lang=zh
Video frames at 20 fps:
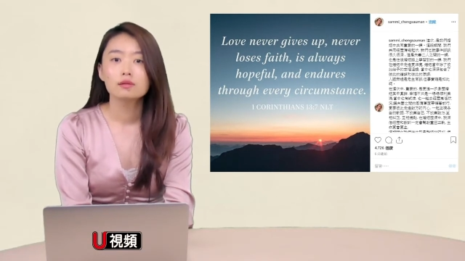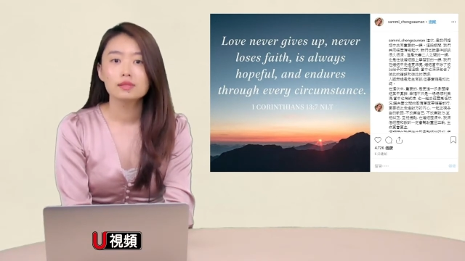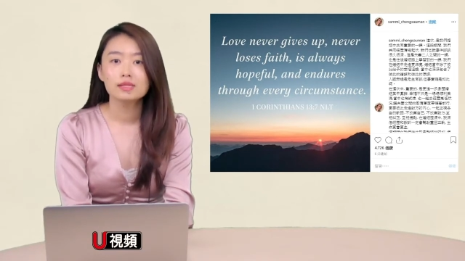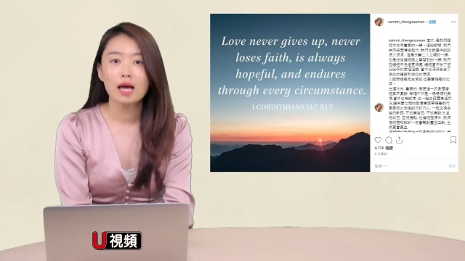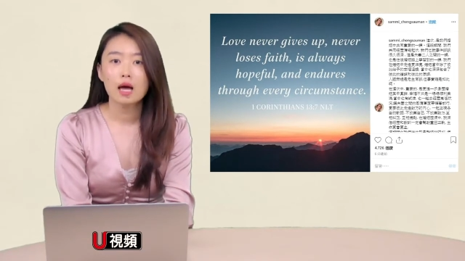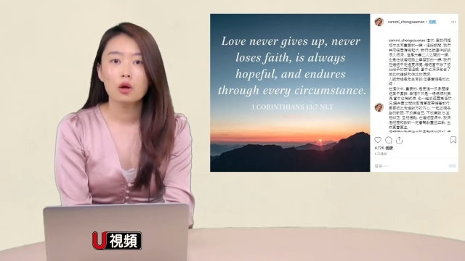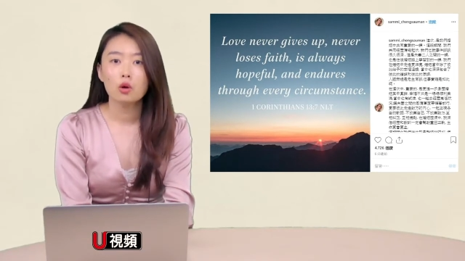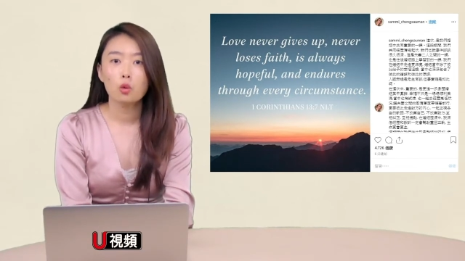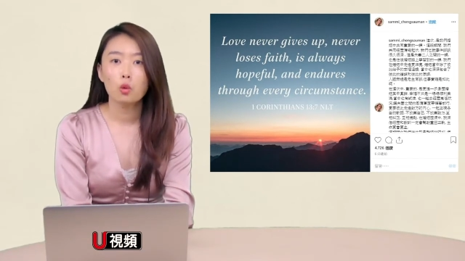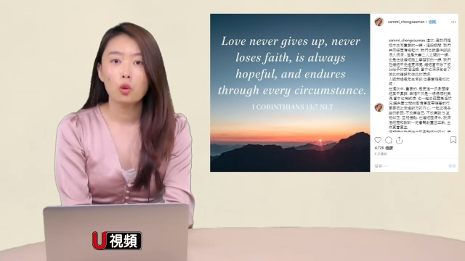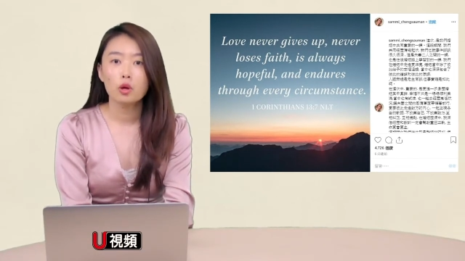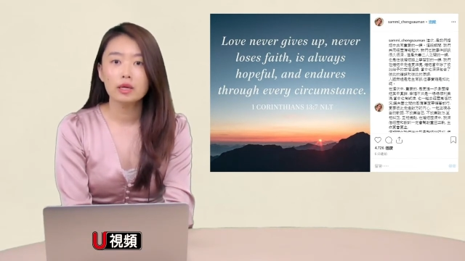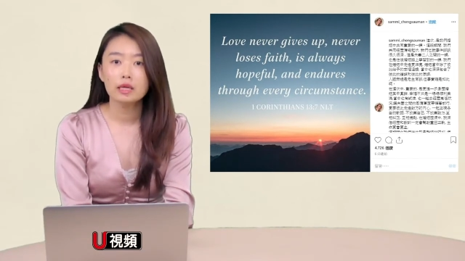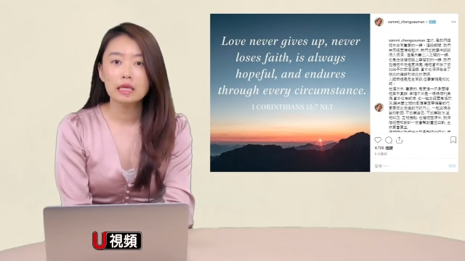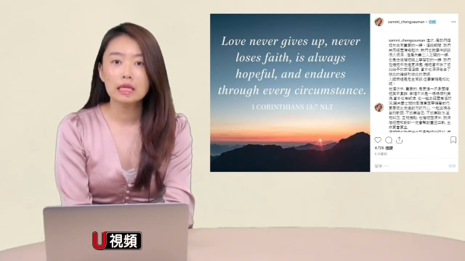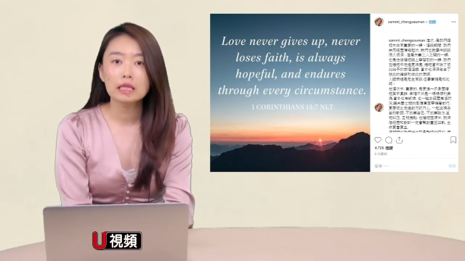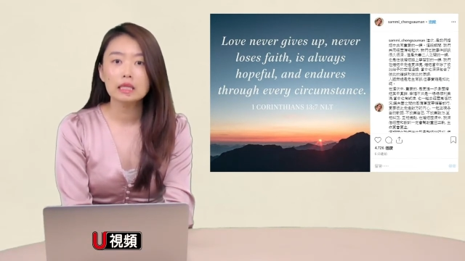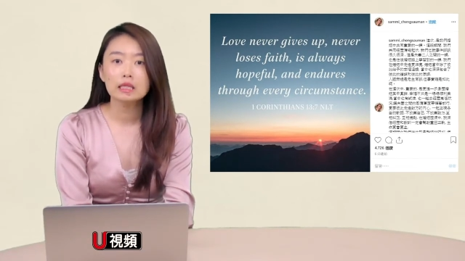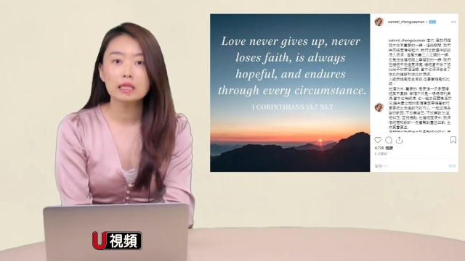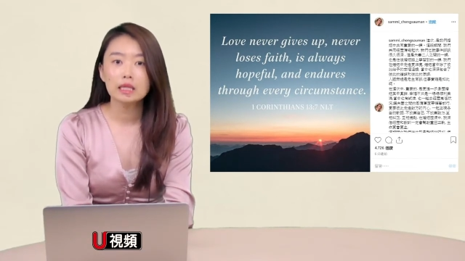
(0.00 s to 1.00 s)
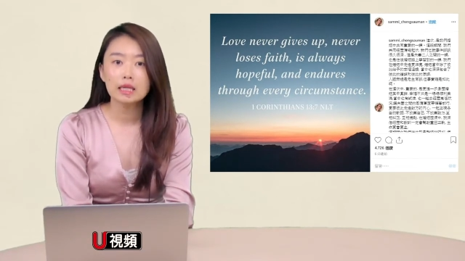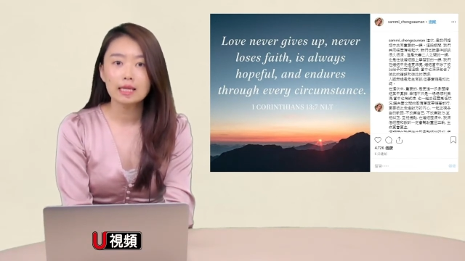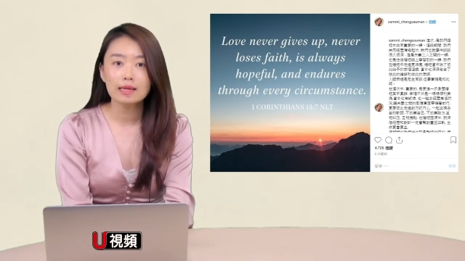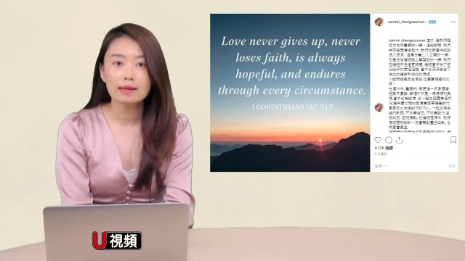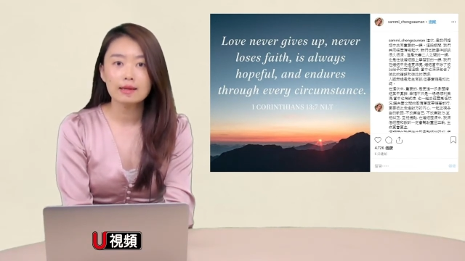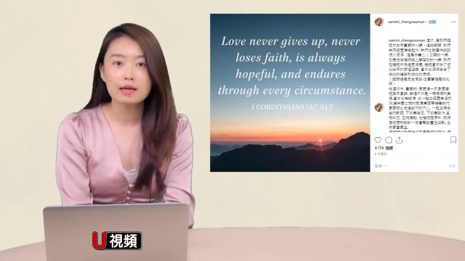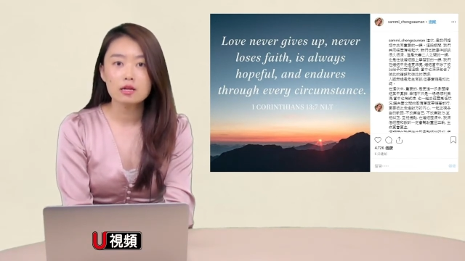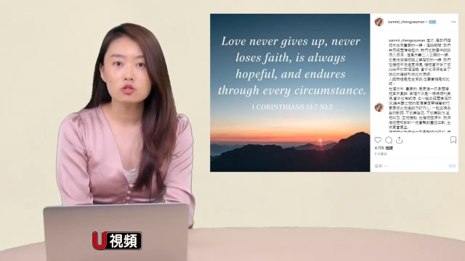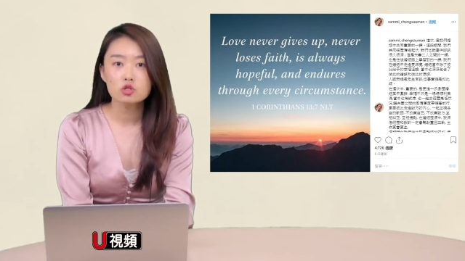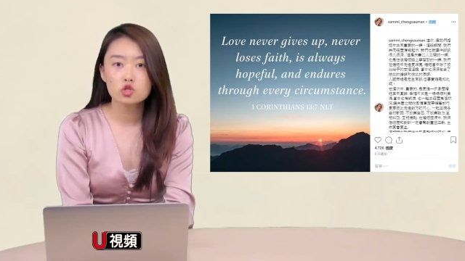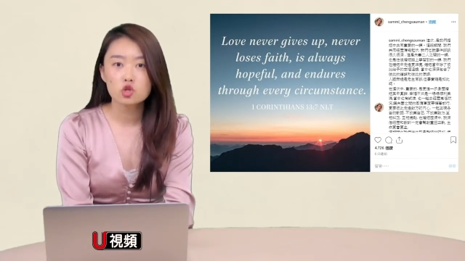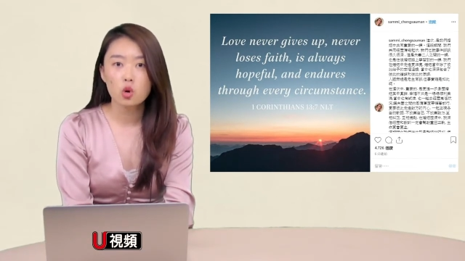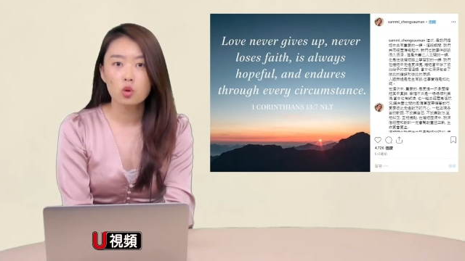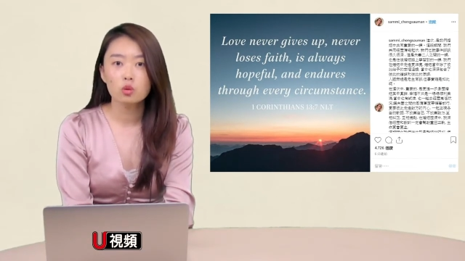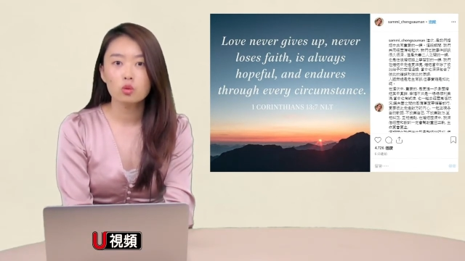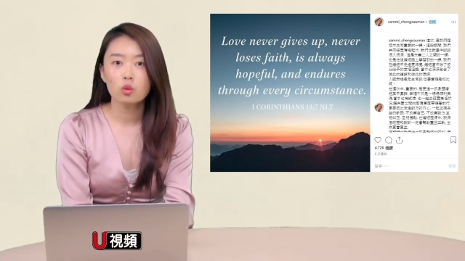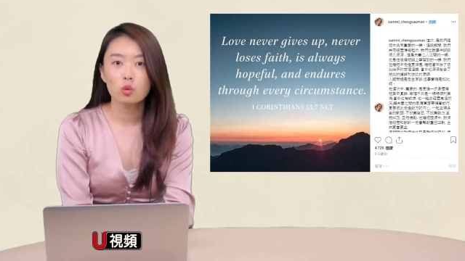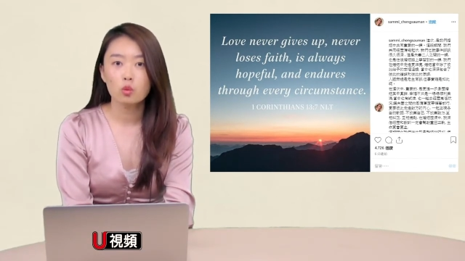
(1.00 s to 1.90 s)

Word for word: 在婚姻历练中，